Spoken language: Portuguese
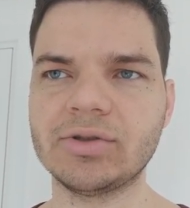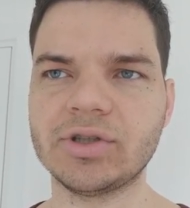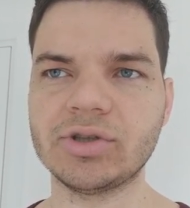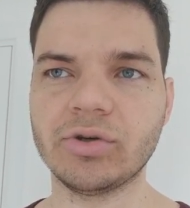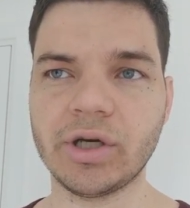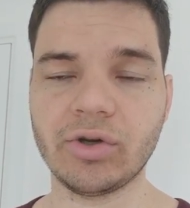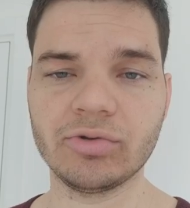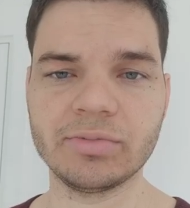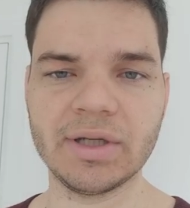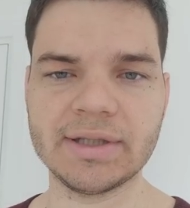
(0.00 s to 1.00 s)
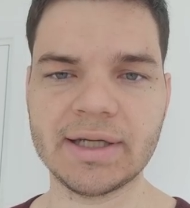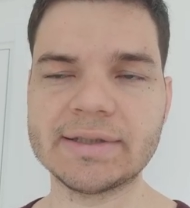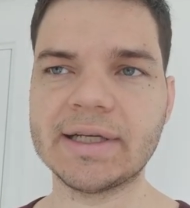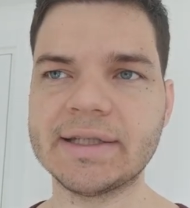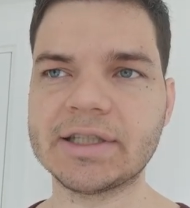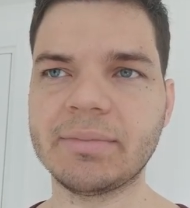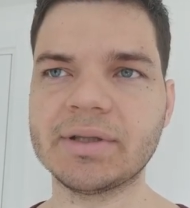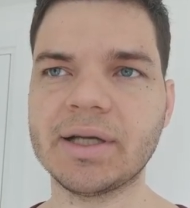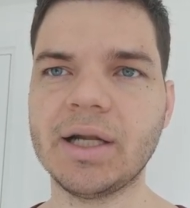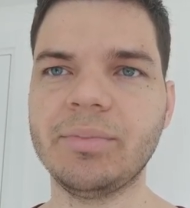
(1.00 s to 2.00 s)
Eu, acho, eu quero que os militares ganhem essa
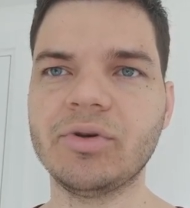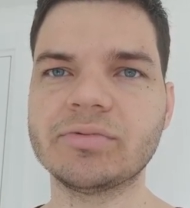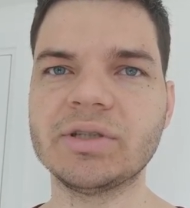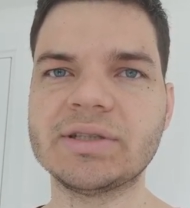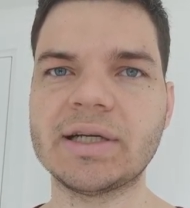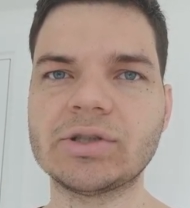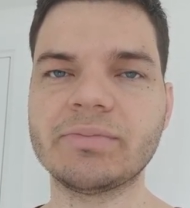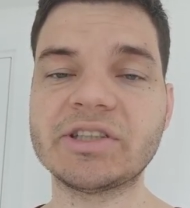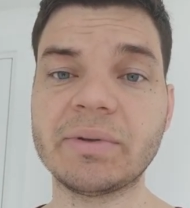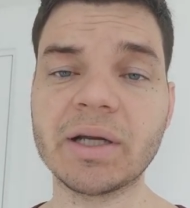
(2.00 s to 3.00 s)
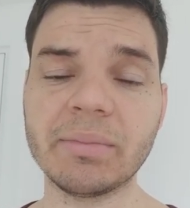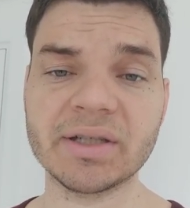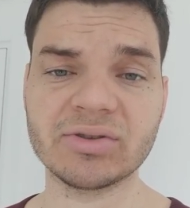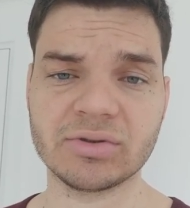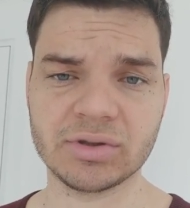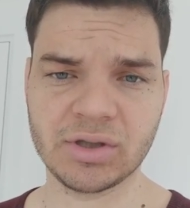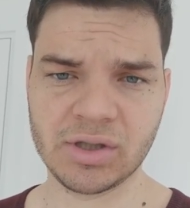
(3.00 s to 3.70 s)
batalha, porque os militares são mais pragmáticos.